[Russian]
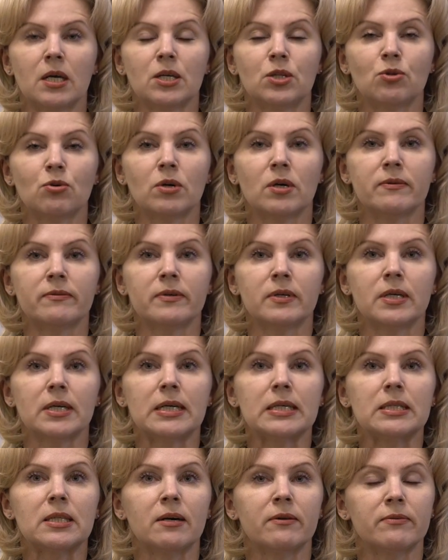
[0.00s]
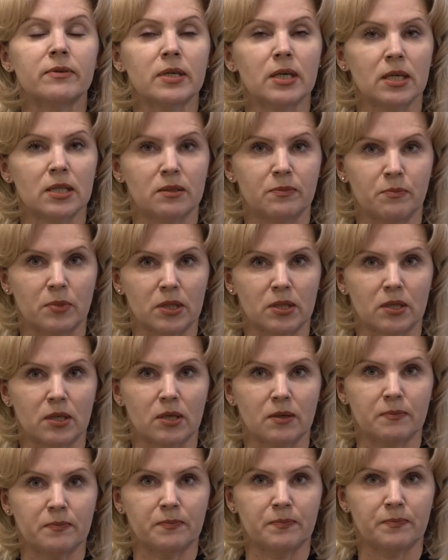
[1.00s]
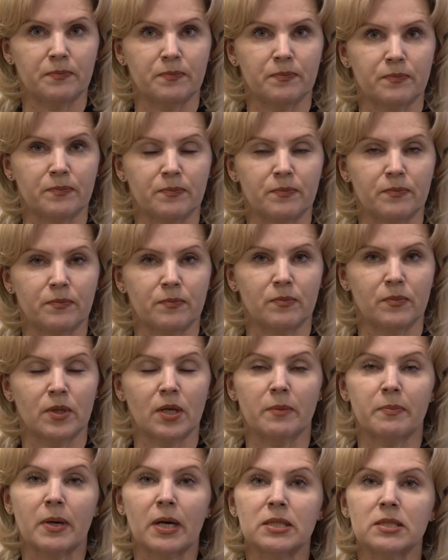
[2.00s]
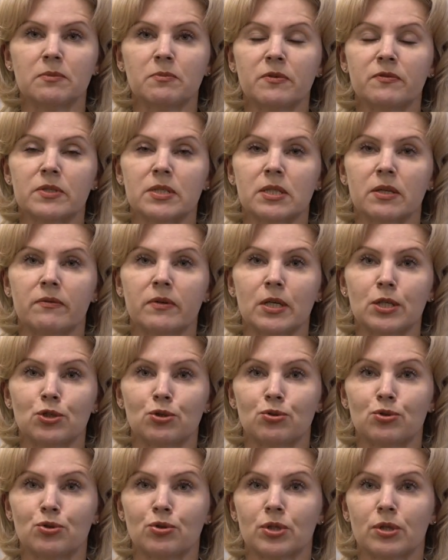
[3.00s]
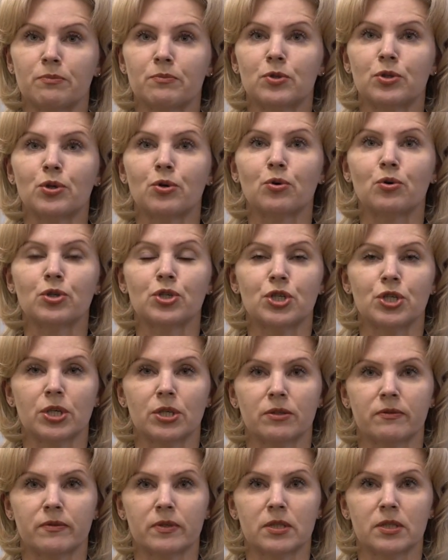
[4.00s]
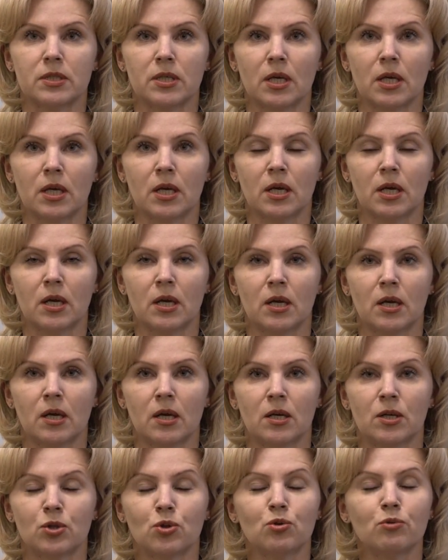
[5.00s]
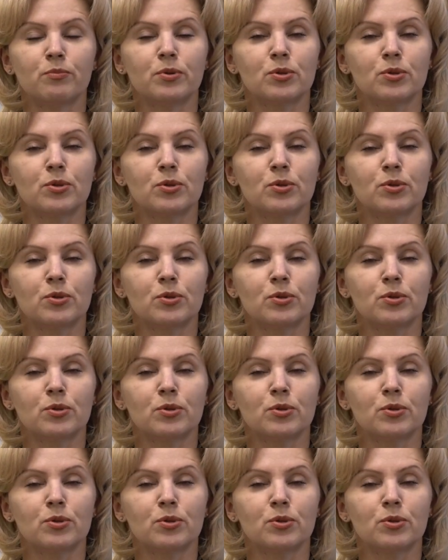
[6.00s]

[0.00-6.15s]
Итоговые годовые отметки необходимо выставлять с учетом трех четвертей, но,